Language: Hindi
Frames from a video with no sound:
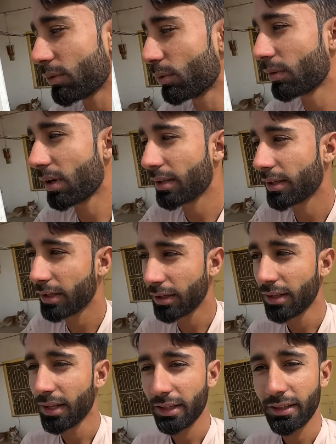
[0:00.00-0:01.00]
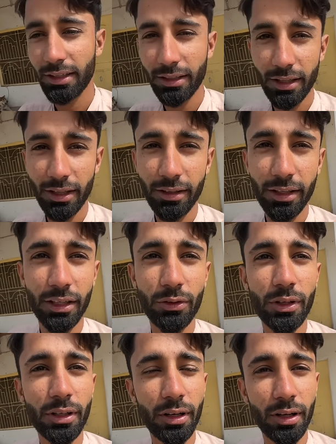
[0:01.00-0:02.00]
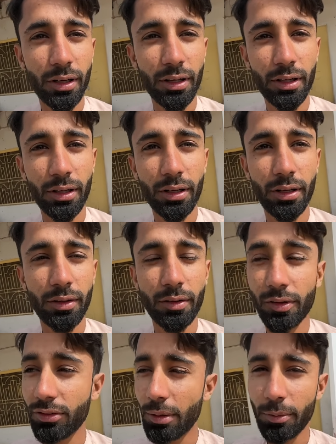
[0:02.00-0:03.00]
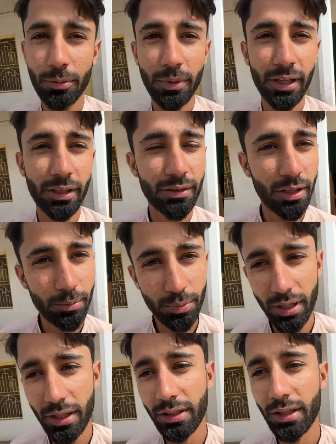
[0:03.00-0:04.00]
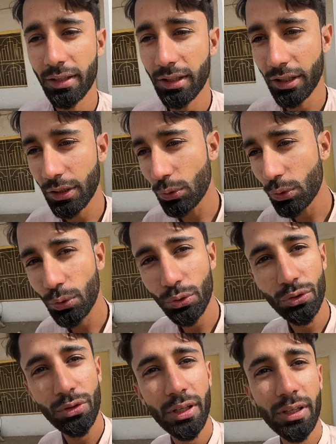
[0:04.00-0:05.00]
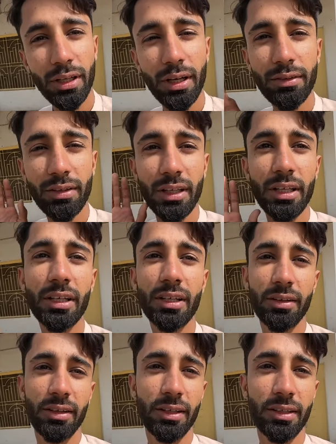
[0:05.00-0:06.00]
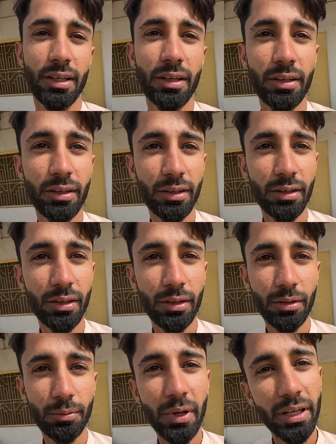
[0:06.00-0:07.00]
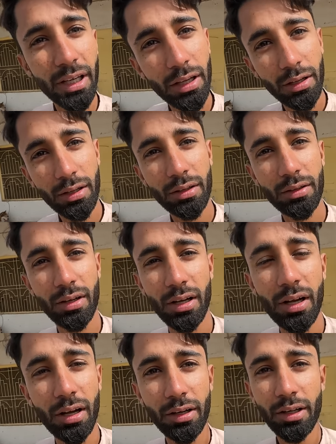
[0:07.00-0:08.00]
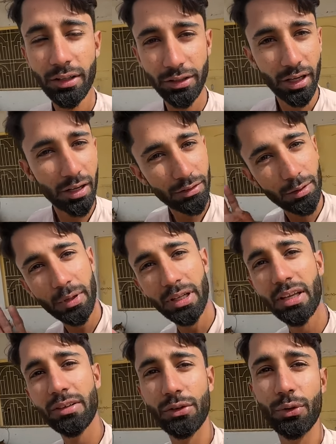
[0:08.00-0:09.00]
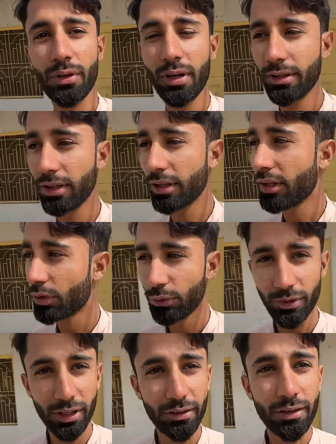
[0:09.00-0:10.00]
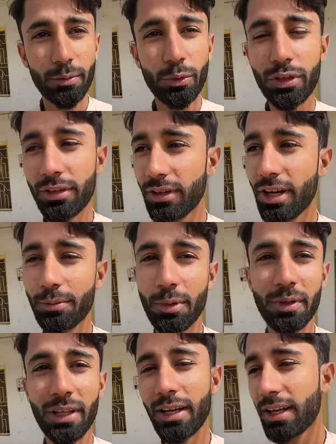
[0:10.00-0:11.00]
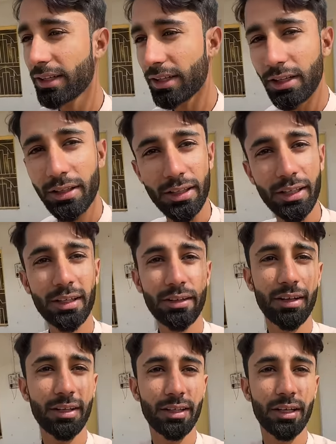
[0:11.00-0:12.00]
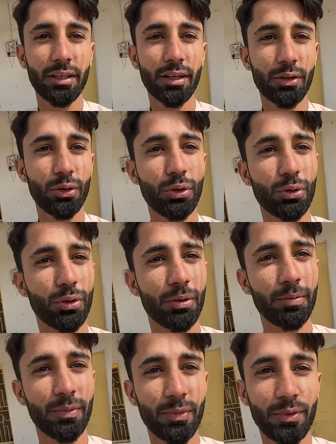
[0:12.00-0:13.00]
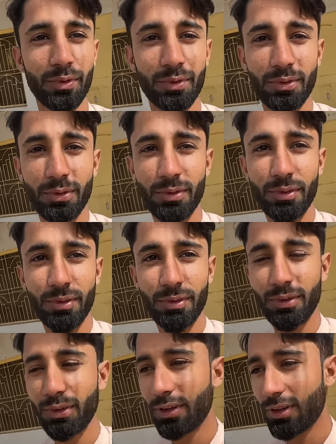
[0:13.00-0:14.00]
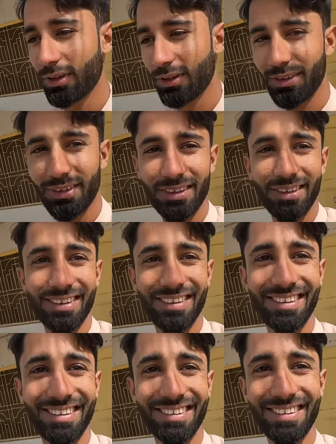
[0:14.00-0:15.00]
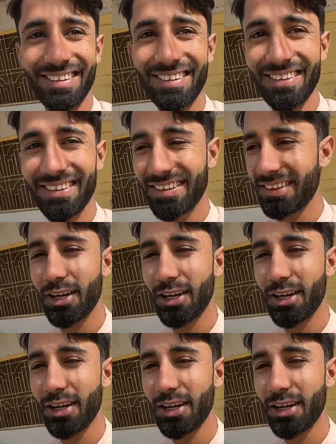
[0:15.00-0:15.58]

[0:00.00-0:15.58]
सुन रहा था ये कह रहा था कि जो है ना समद भाई के साथ प्रैंक करते हैं ये दोनों को जो है ना यहाँ से ले कर जाते हैं तो प्रैंक करते हैं हाँ यहाँ से मैं यही सुन रहा था तो फिर इसने मुझे साथ में मिलाया कि ये लेकर जाते हैं यार आपने कैसे ये माना यार आप इनके साथ मिल गए यार